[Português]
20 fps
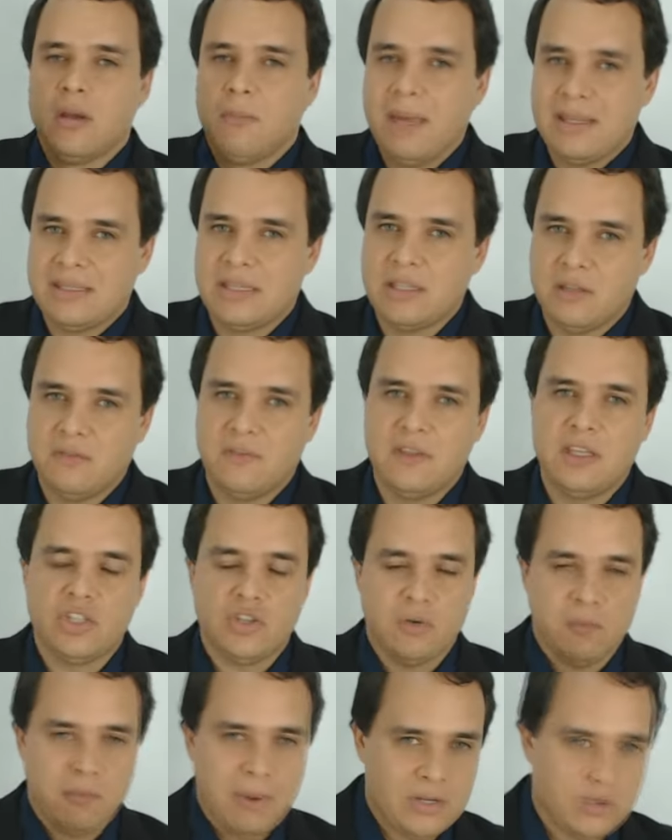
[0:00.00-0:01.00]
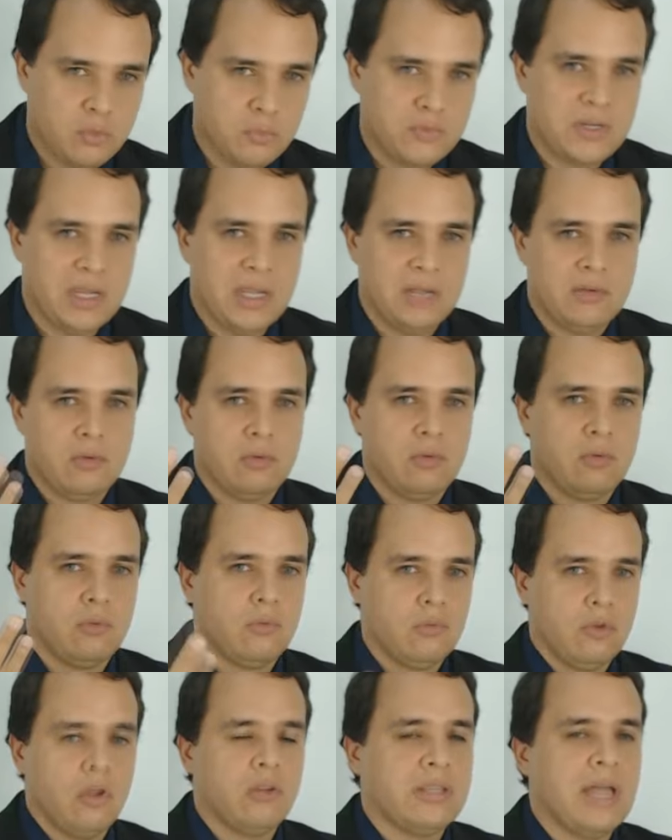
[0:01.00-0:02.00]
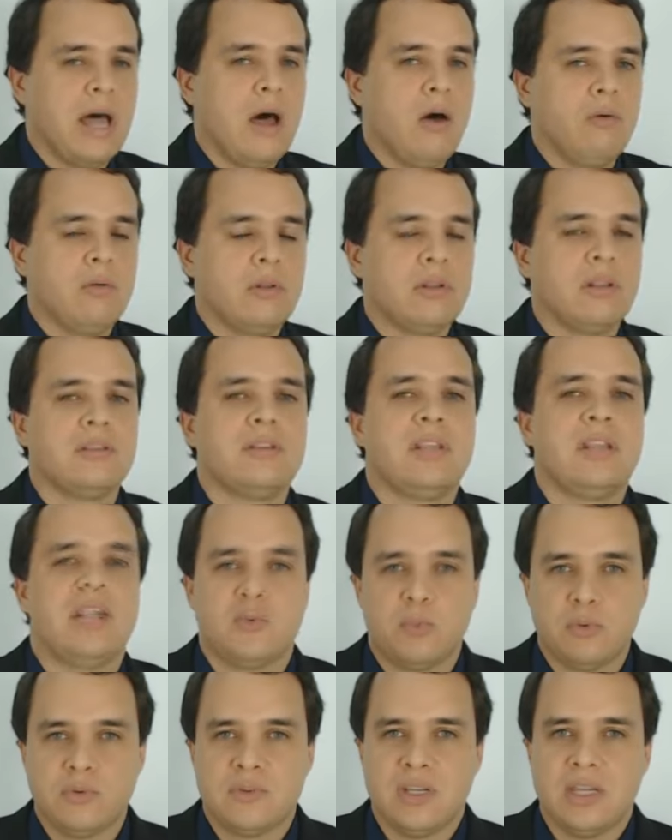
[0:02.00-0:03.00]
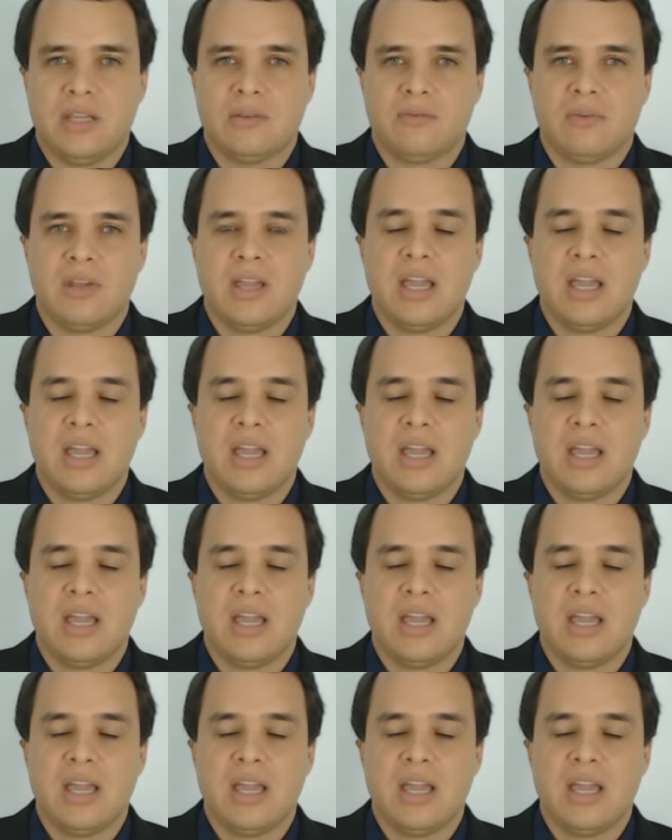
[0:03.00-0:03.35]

mais 120, mais 1%, total 3%.